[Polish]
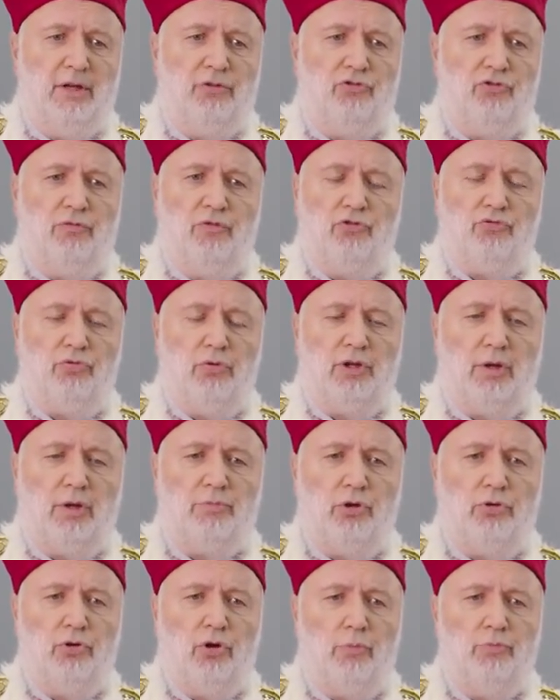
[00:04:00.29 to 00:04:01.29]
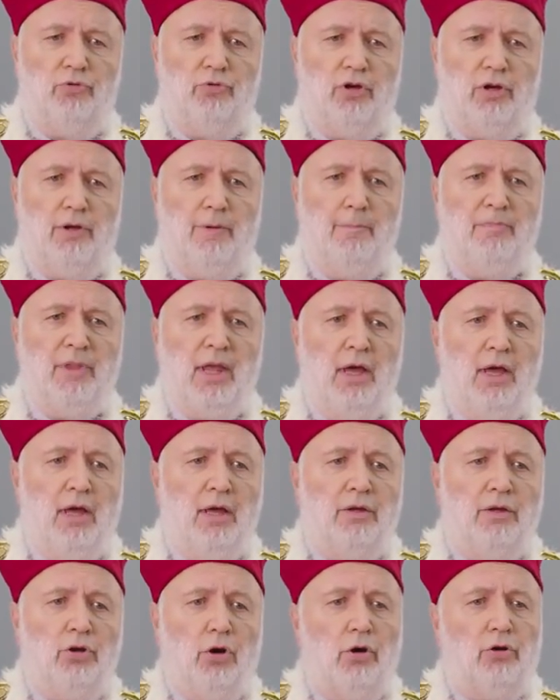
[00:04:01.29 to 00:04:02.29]
Czy wyszło nam to dobrze?
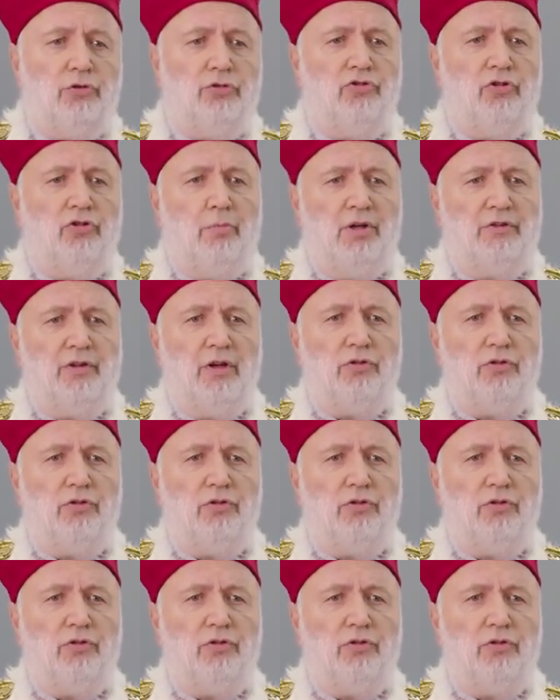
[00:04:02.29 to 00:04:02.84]
No, od, trzeba